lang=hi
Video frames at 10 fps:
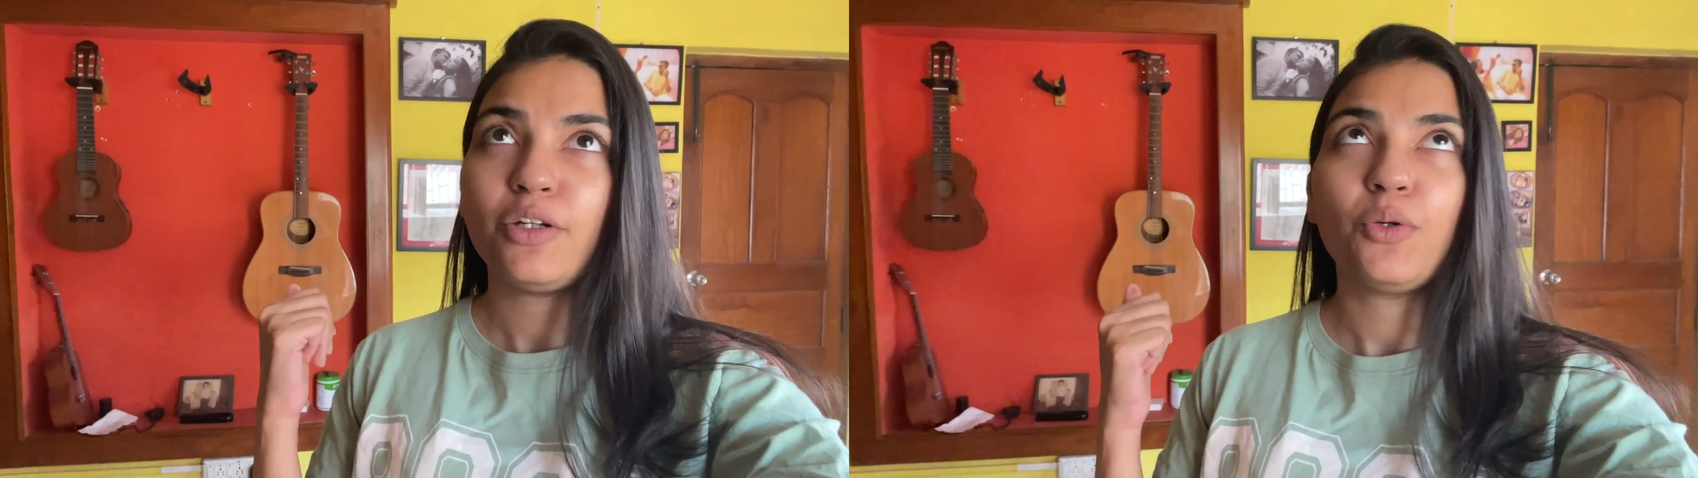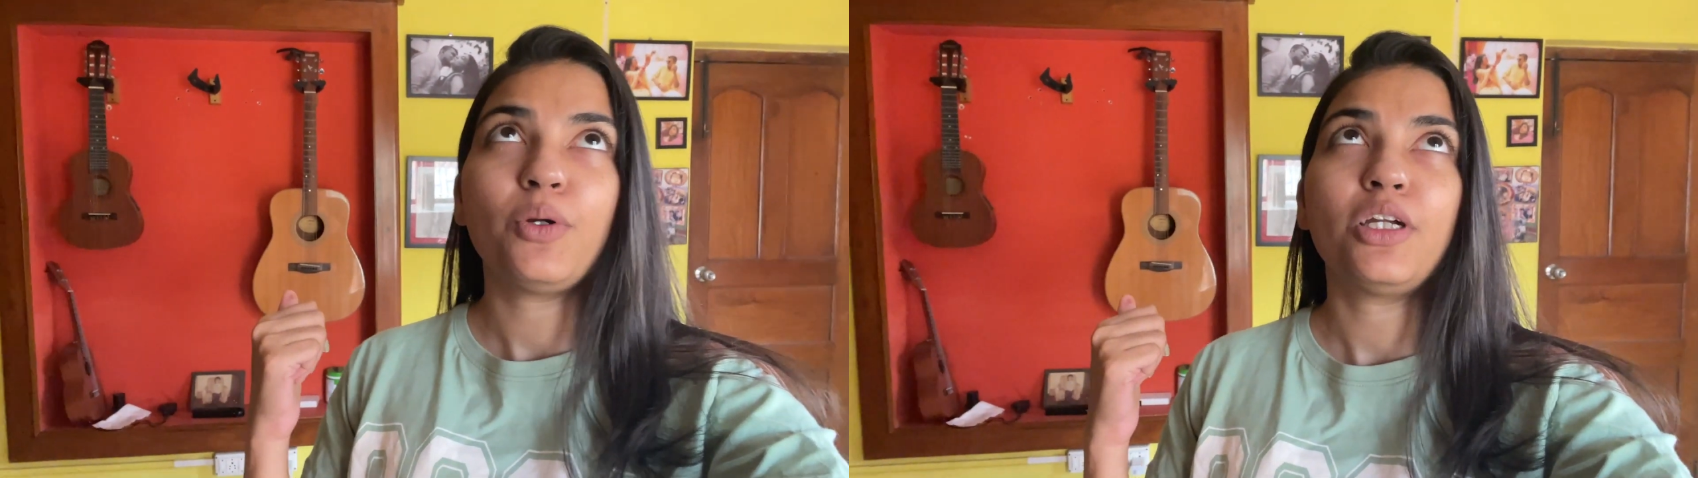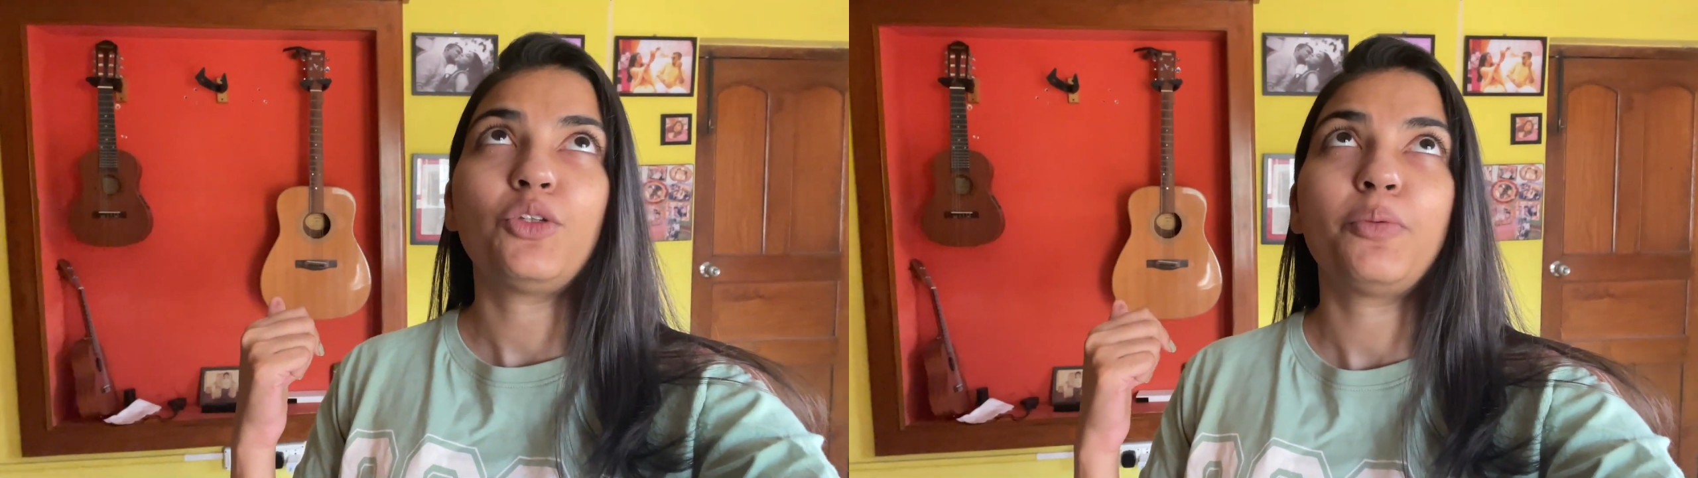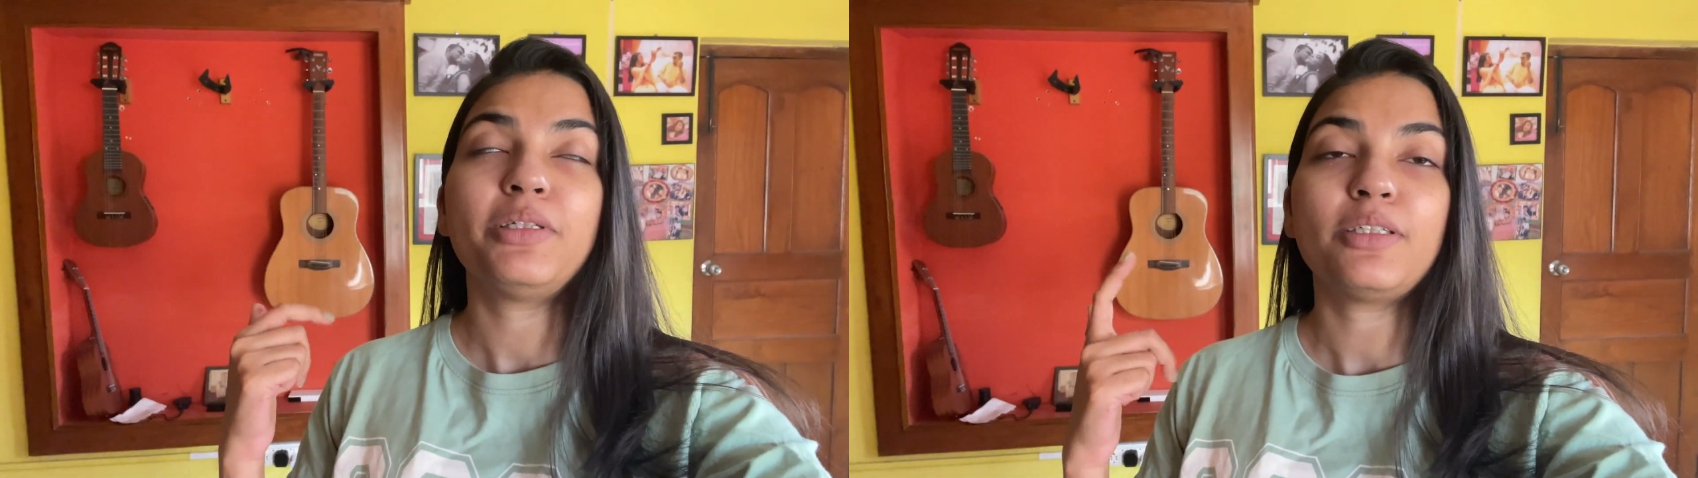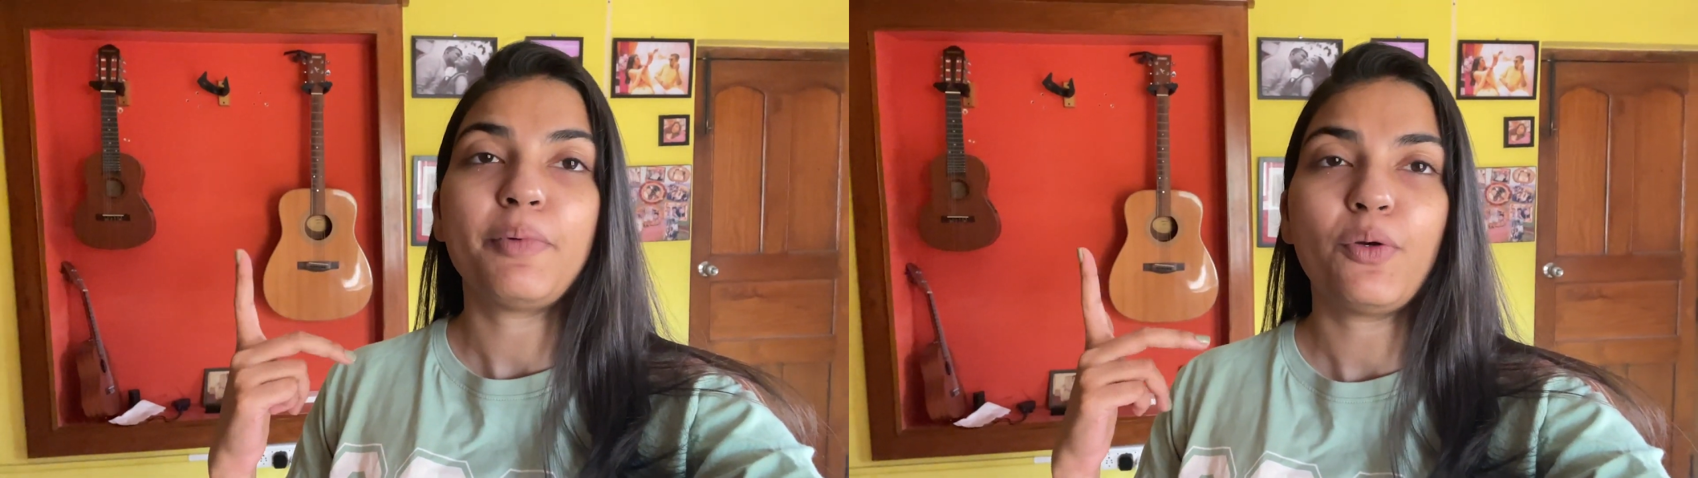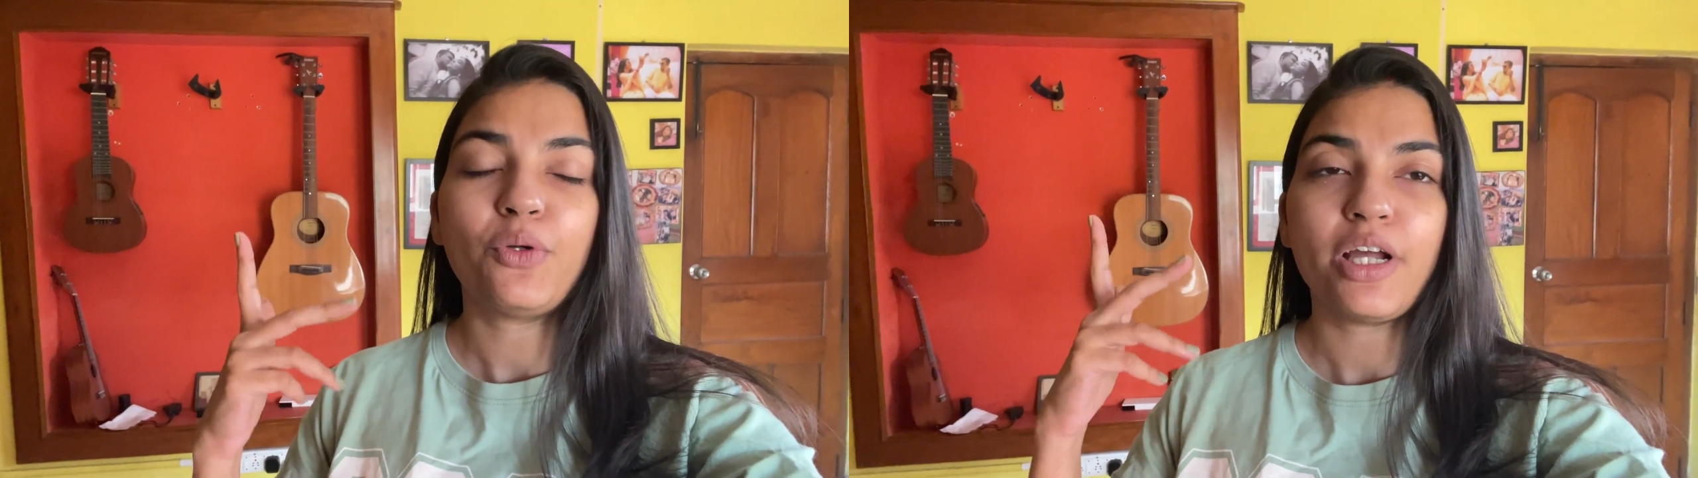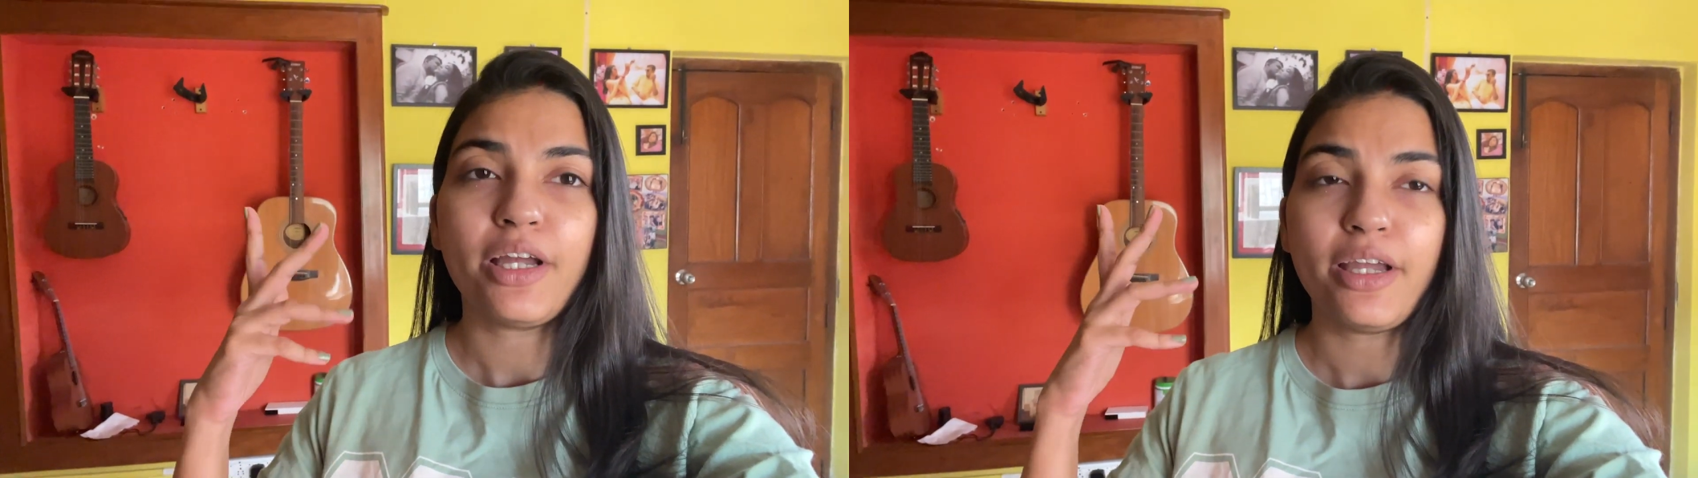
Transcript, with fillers: रहे होंगे तो अभी समय हो रहा है